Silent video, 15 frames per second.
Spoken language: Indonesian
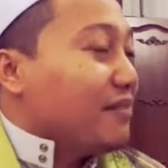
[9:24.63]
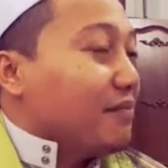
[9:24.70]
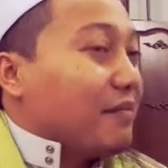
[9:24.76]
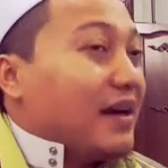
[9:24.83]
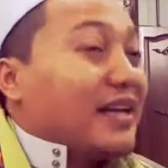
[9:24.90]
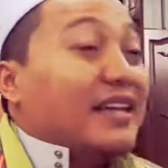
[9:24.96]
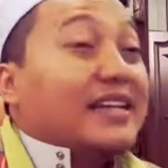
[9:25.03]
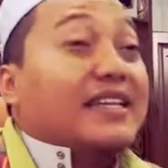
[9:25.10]

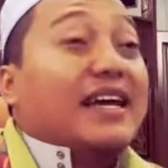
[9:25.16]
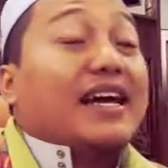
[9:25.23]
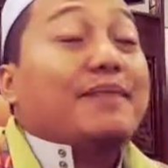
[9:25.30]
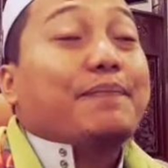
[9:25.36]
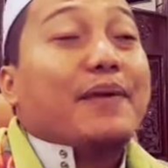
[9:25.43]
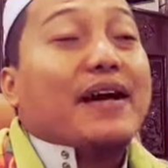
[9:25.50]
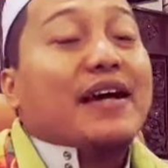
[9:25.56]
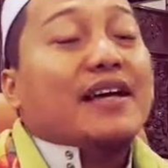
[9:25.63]

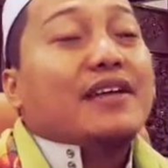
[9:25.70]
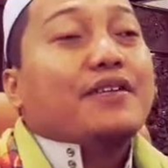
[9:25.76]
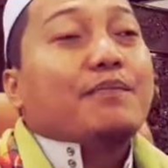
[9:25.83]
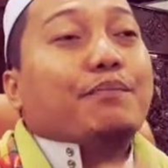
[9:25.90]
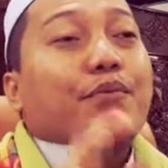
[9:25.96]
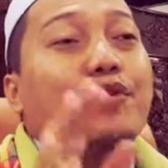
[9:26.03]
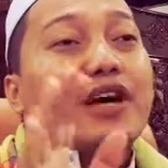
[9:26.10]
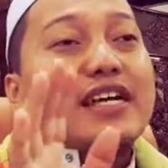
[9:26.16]
maknanya apa
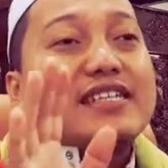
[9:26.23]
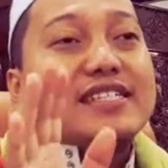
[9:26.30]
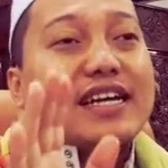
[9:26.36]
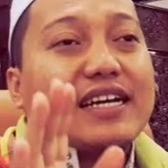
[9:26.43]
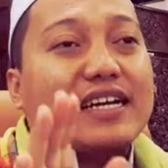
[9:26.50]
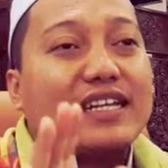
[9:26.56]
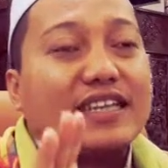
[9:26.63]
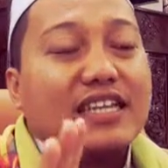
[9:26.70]

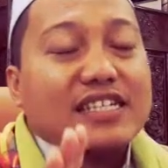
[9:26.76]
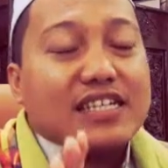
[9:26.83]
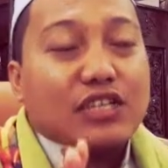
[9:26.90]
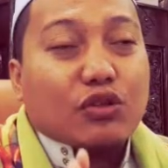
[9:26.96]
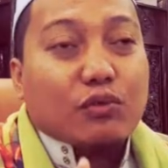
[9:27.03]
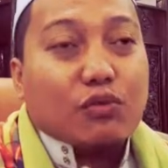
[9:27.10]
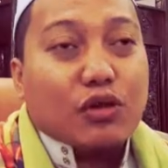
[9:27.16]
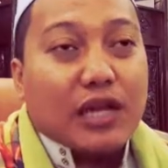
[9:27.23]
puasa kita
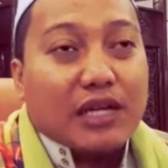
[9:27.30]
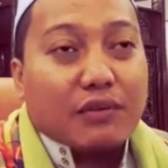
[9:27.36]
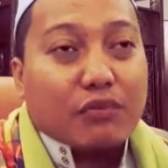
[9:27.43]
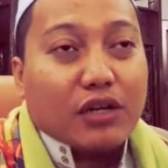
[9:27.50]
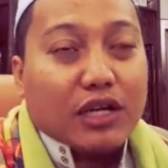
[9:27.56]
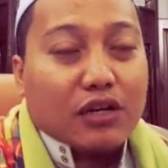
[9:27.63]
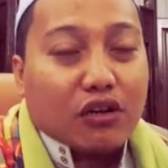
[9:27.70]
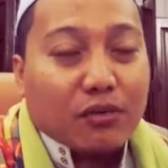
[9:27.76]
satu bulan
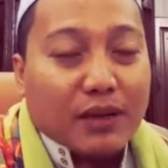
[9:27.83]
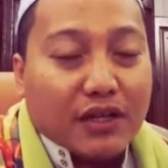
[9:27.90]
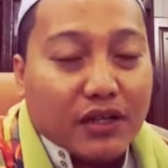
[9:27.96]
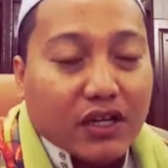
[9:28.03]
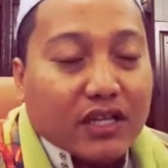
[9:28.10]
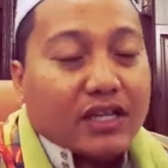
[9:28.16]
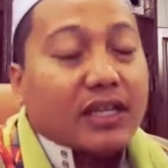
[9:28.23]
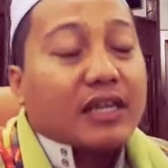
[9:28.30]
bulan
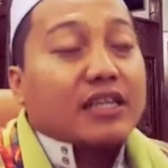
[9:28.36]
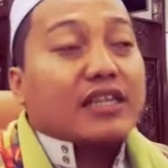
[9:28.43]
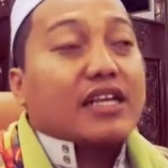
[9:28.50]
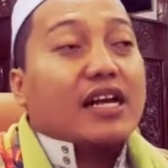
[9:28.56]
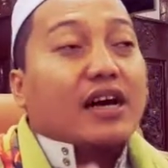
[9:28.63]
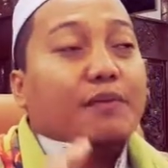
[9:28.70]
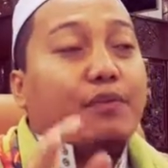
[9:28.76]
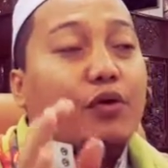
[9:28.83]
Ramadan
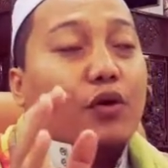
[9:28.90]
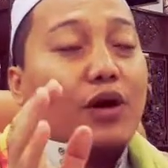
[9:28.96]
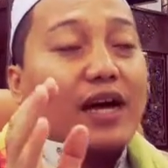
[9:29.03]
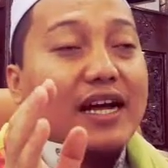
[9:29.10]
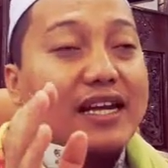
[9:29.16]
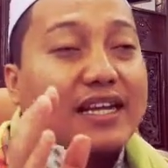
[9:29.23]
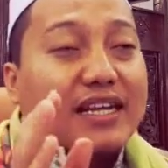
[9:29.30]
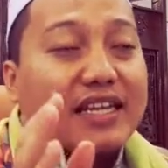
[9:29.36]
30
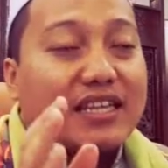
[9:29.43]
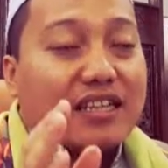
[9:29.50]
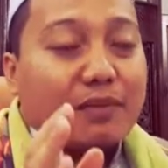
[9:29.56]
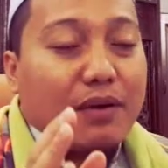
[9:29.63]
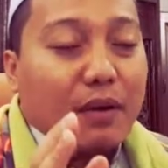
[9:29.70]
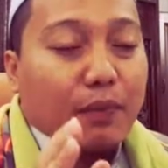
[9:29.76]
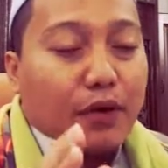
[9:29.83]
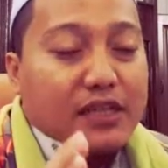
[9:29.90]
hari
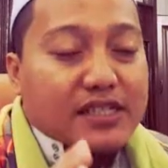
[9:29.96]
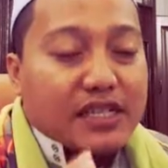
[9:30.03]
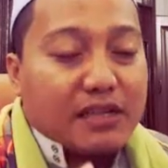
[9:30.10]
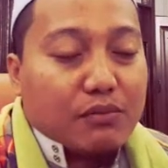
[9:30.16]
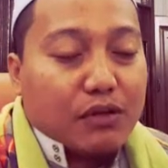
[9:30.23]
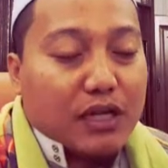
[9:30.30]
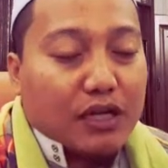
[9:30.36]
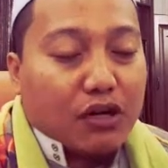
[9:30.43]
kita berpuasa
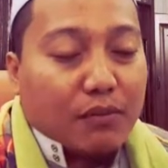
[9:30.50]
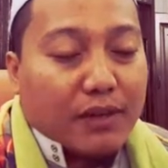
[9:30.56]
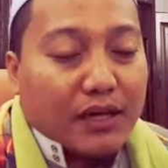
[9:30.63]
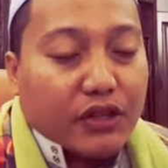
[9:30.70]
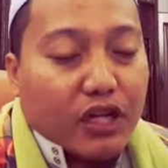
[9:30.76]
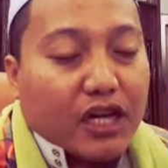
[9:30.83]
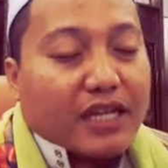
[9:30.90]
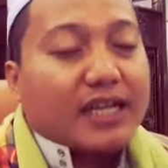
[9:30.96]
di bulan
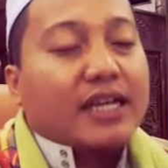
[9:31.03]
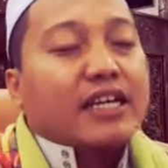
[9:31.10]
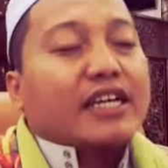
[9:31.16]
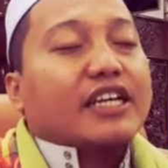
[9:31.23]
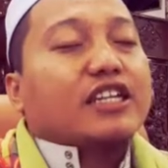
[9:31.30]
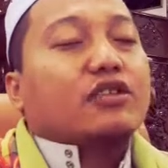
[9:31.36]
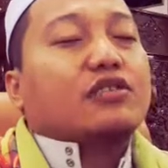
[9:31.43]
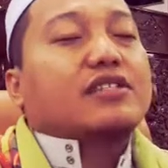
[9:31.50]

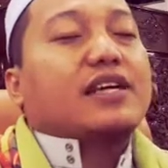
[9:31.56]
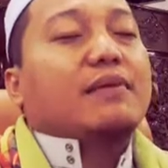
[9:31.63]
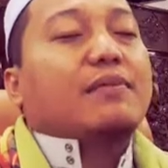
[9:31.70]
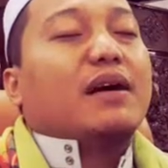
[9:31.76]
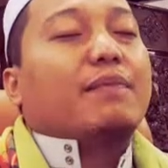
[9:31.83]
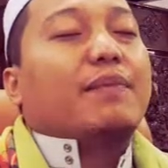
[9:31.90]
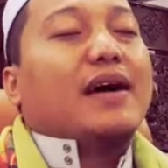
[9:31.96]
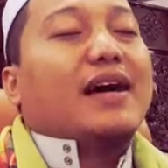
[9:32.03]
Ramadan itu
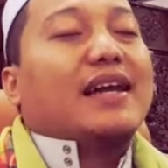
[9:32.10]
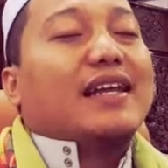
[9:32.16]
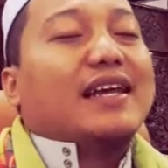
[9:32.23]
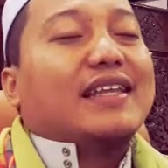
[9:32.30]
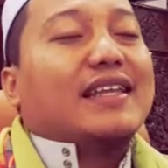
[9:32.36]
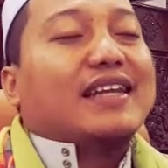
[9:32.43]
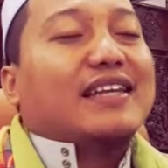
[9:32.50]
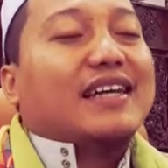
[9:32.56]
sama
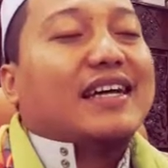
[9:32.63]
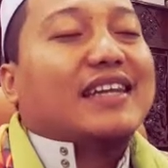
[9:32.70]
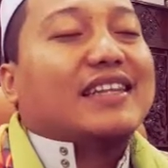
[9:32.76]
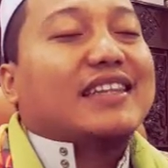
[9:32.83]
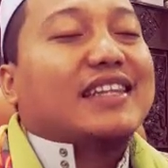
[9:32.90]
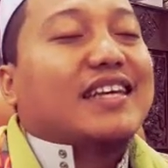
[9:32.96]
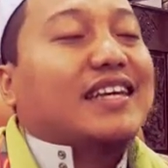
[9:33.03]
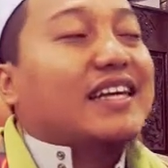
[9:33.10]
pahalanya
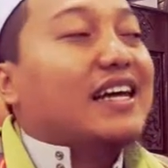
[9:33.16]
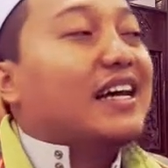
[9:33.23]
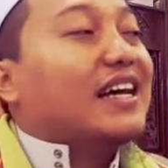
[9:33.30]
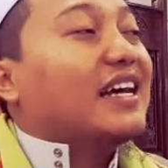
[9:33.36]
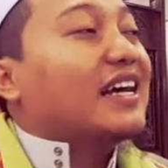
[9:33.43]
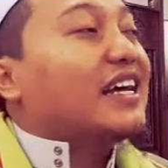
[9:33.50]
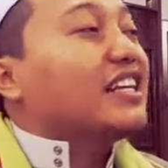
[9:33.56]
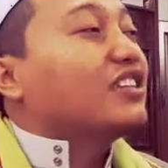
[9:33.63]
dengan
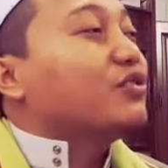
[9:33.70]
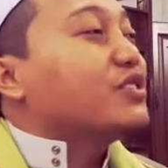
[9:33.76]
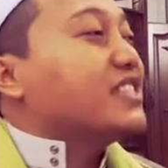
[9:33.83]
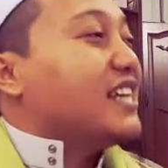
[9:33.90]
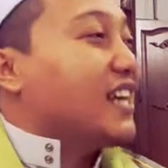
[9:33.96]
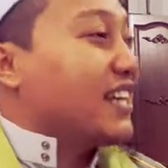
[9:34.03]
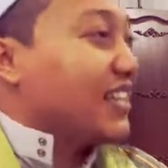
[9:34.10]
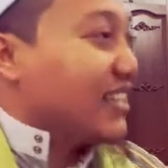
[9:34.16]
300
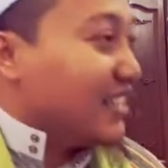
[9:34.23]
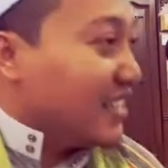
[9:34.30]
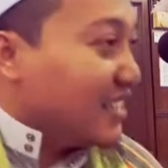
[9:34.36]
hari